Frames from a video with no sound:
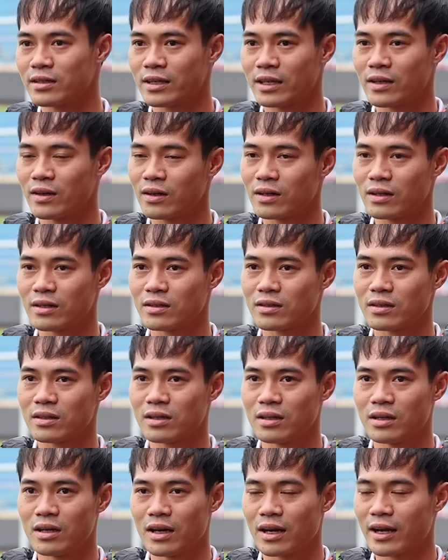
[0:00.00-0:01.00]
hay
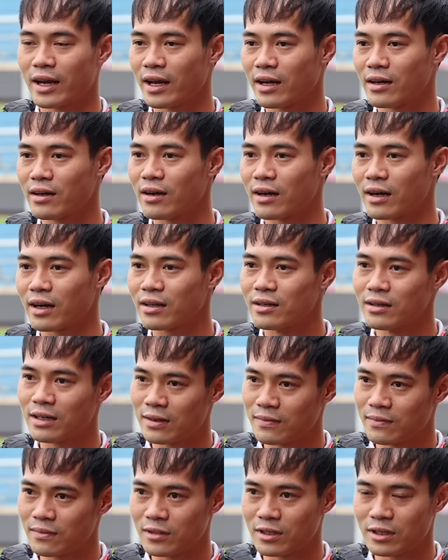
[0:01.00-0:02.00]
khen ngợi các thứ lắm.